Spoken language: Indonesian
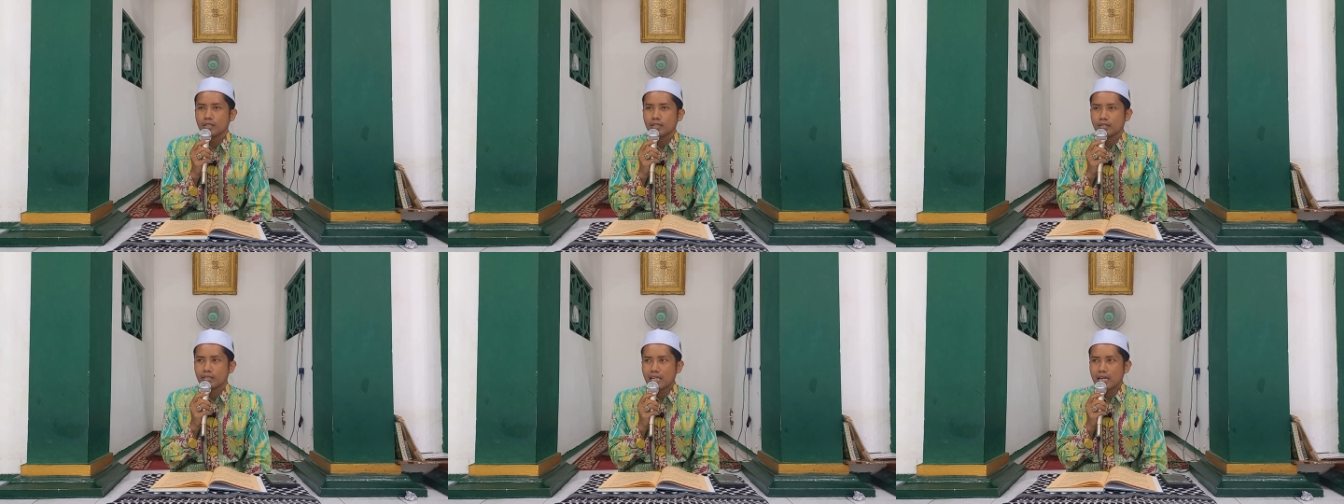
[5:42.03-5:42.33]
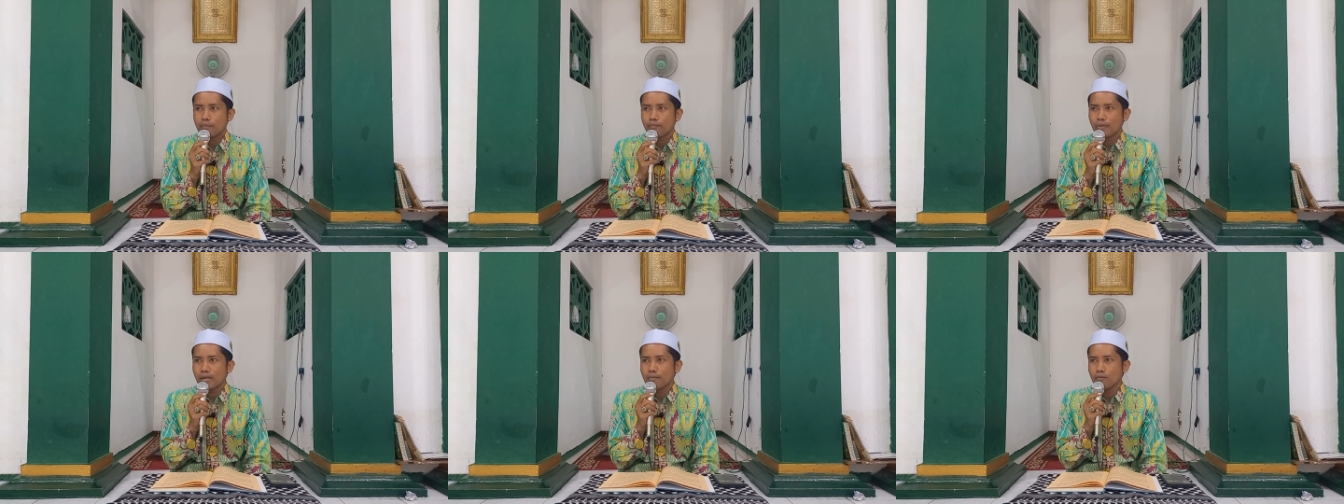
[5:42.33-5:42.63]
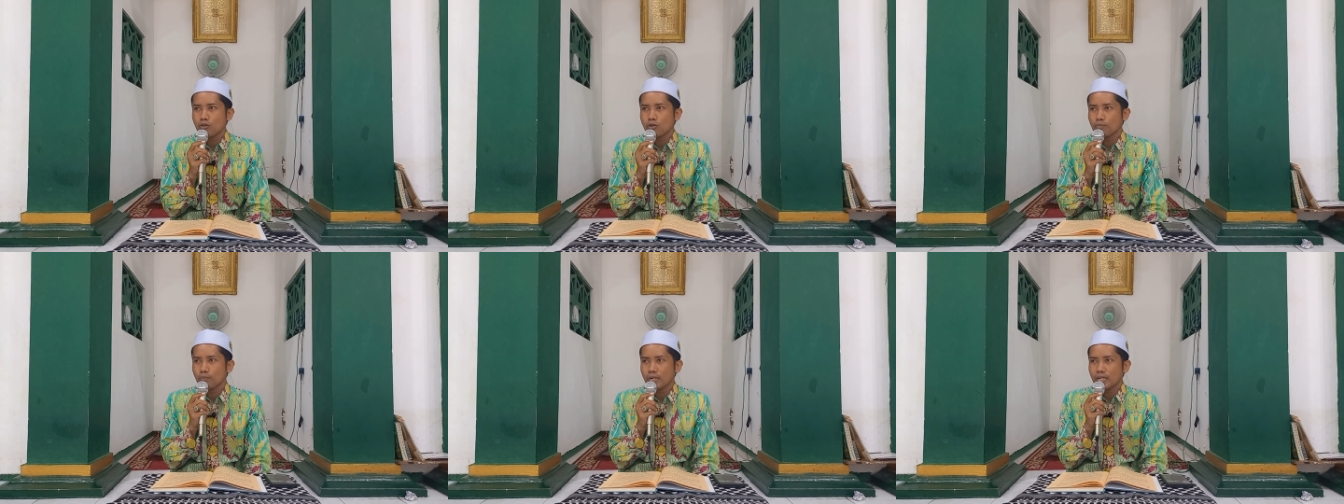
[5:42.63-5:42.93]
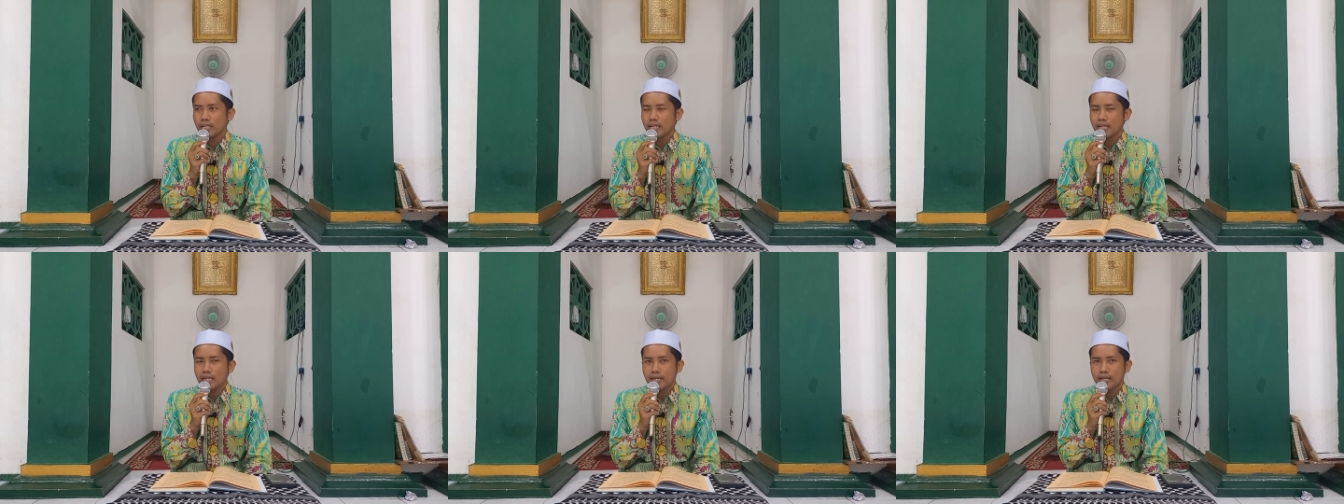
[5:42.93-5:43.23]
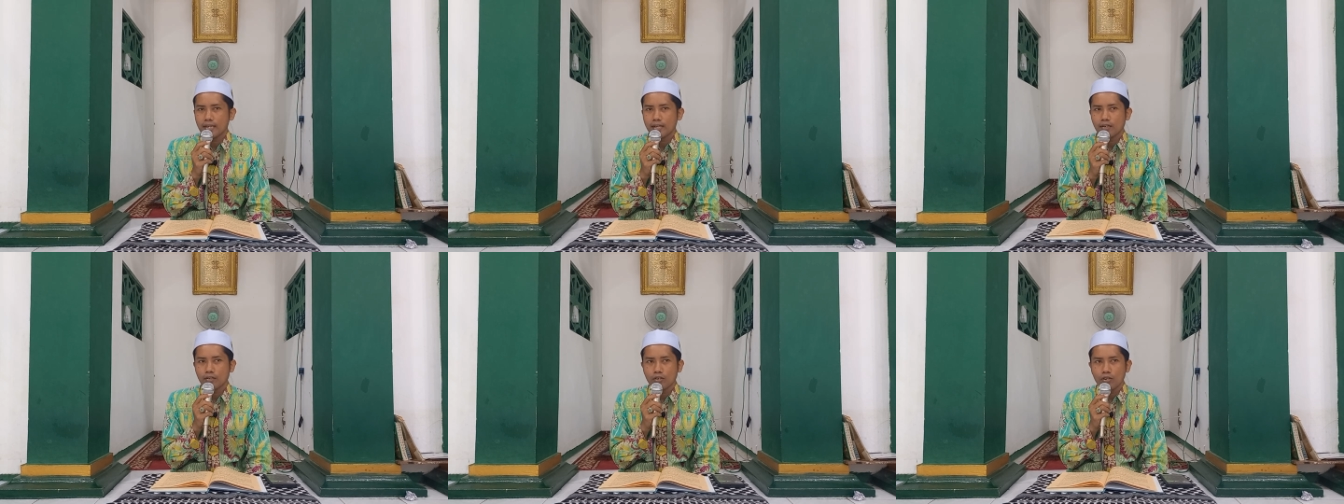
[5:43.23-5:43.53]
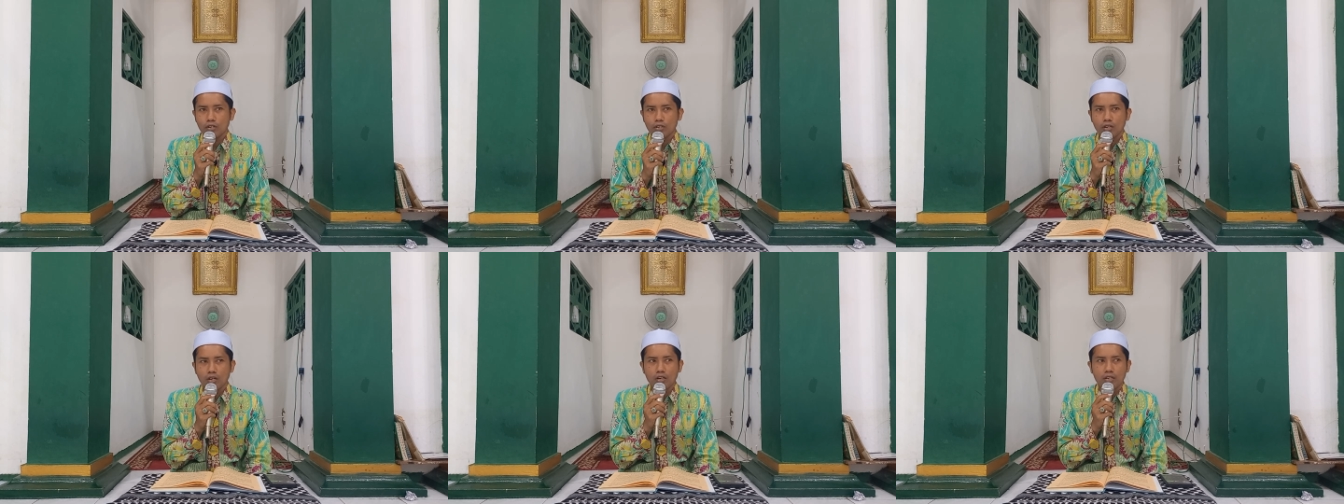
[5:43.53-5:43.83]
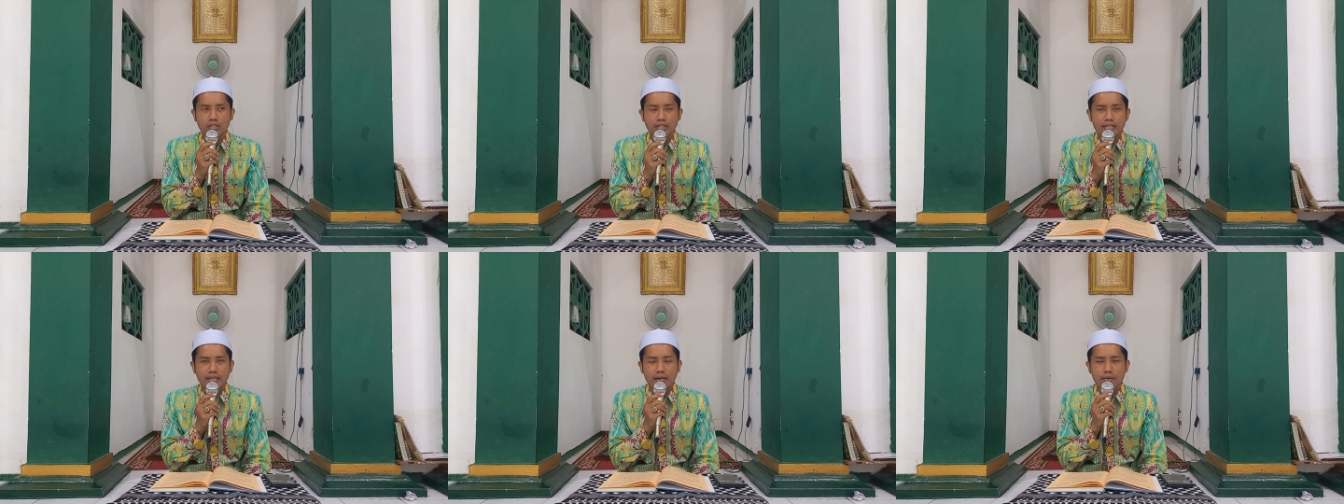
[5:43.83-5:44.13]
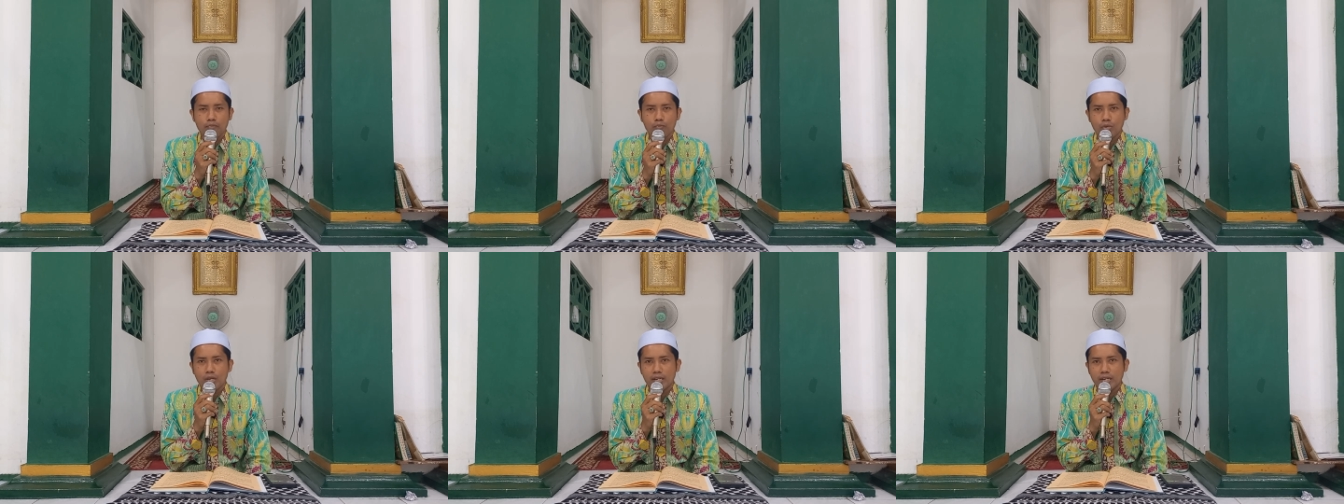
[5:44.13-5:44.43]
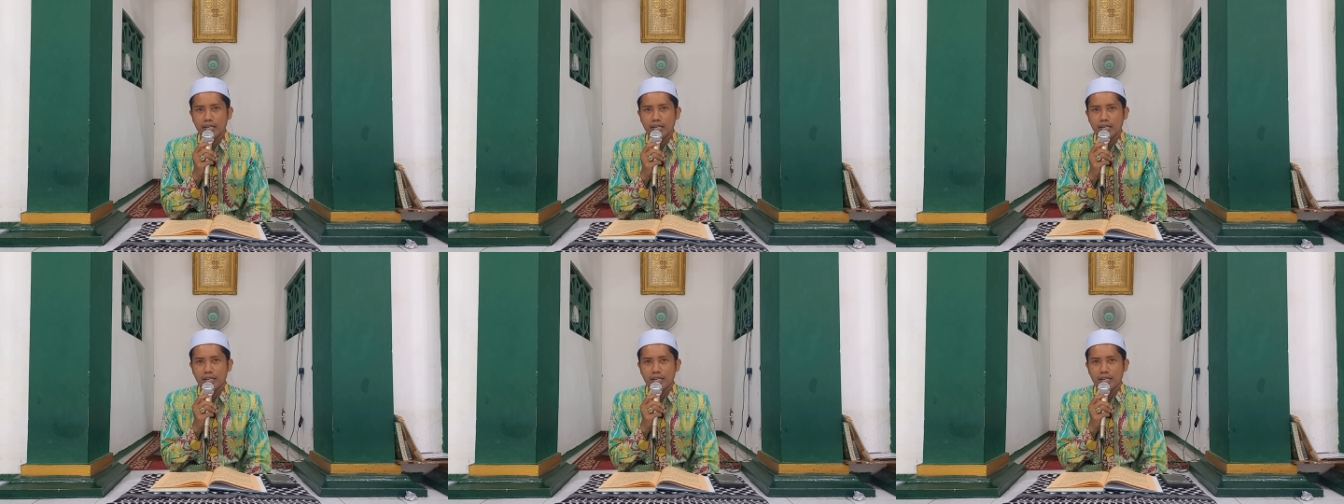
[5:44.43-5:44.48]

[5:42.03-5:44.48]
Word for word: tapi mun pendiriannya kokoh diambil